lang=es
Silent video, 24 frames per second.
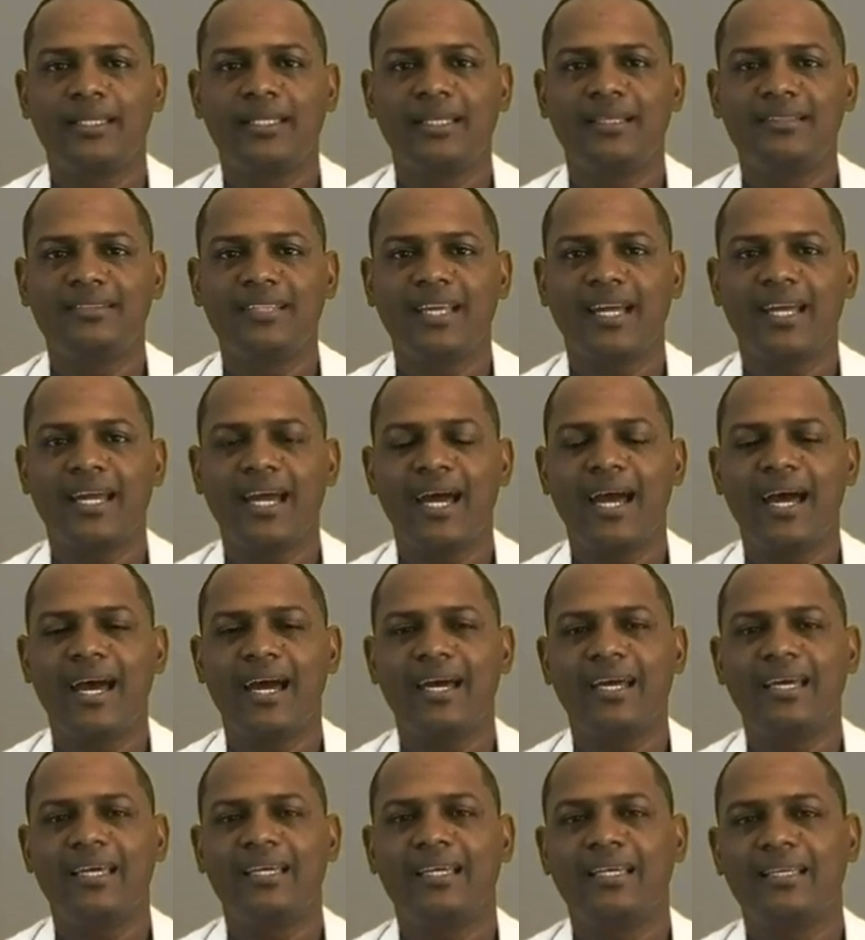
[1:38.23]
desde
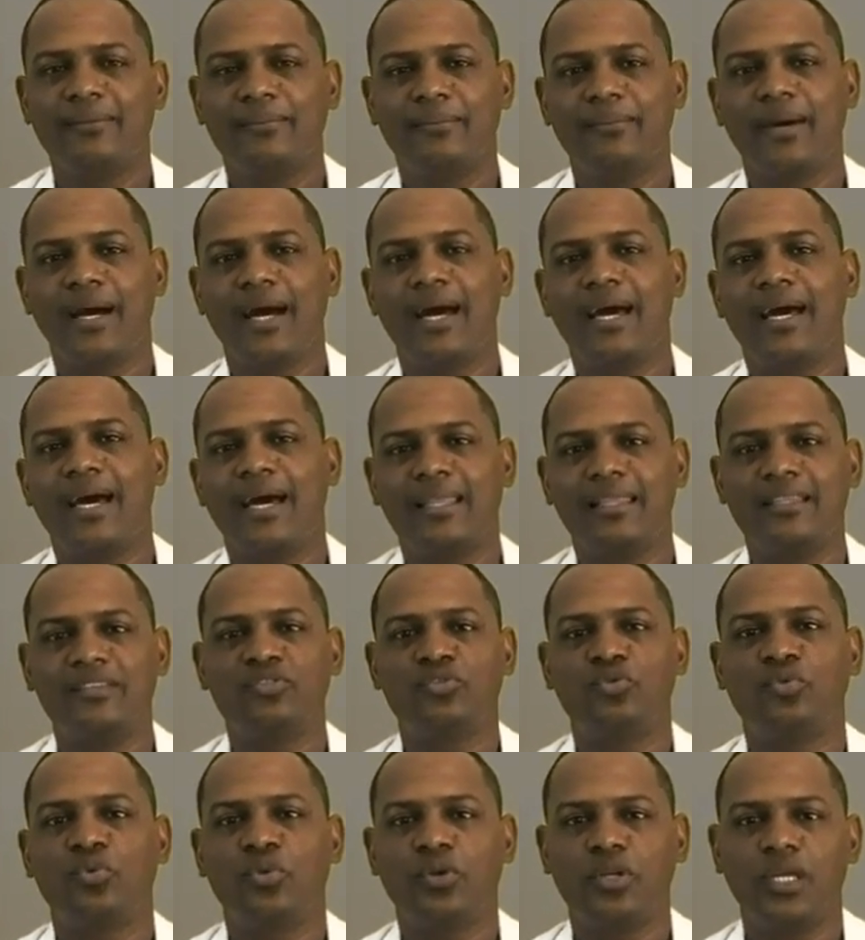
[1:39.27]
acá va a
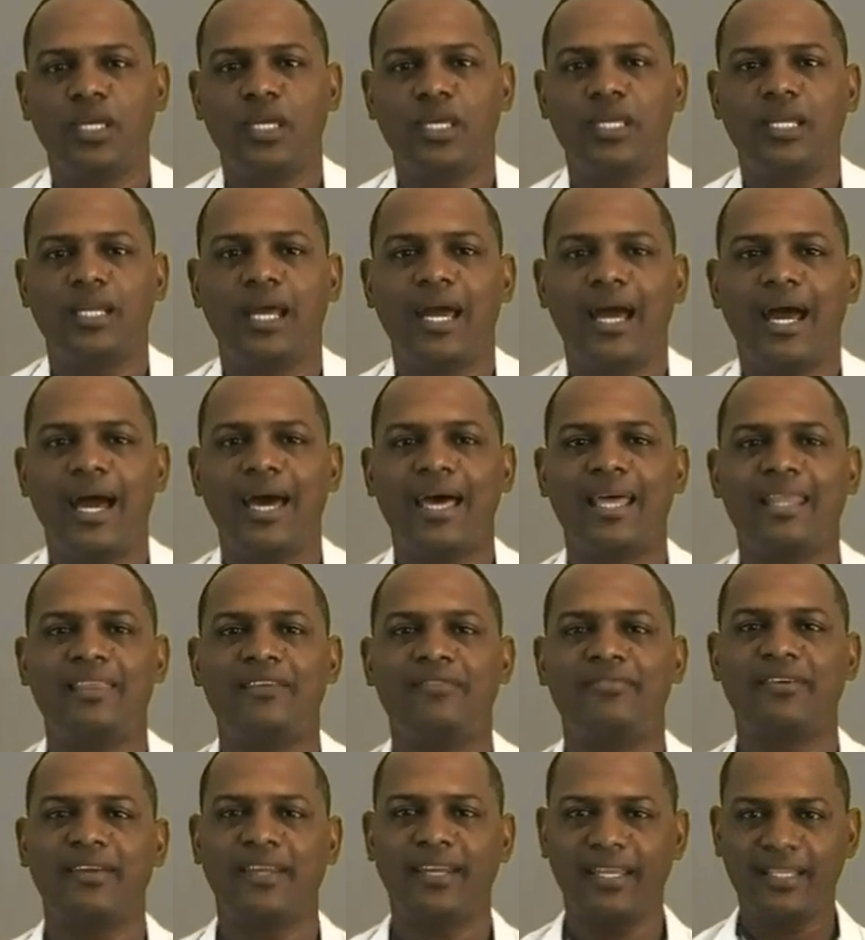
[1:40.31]
discurrir a
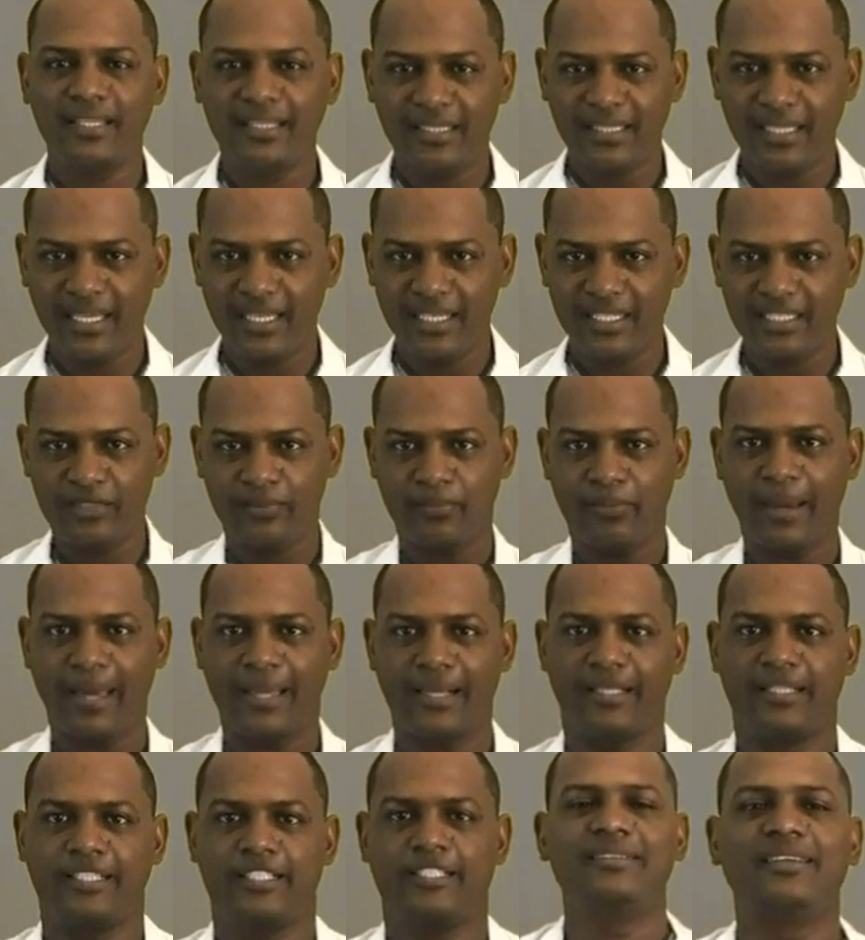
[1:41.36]
diferentes partes.